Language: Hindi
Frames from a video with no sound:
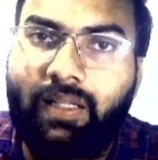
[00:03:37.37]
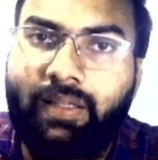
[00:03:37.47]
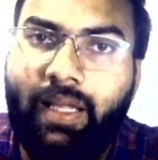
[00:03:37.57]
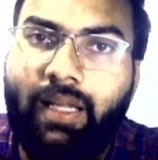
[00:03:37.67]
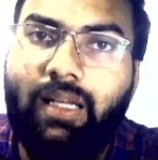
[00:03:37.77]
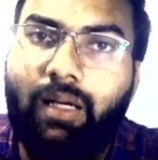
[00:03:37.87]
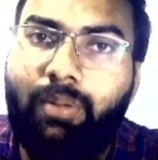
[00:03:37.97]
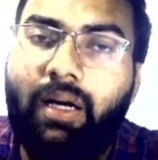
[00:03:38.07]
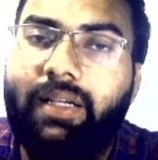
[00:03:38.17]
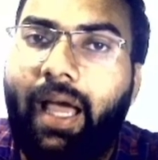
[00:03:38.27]
सकते हैं
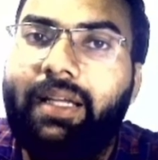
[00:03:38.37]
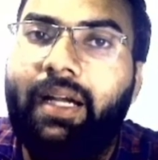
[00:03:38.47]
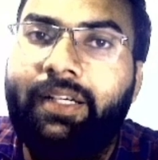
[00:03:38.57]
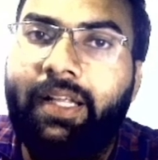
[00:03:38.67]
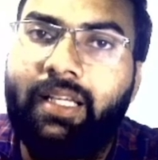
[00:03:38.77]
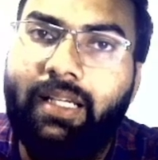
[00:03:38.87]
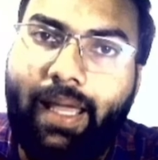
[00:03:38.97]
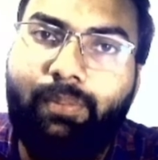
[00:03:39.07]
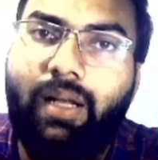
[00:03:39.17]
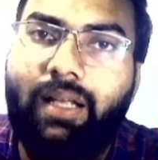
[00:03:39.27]
लगभग ढाई घंटे की
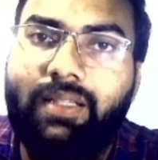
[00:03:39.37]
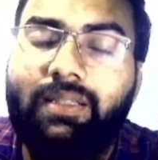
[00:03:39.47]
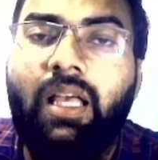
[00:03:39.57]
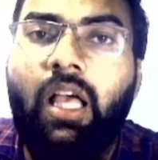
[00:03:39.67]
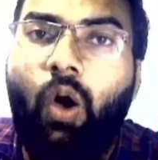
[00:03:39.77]
लाइव क्लासेस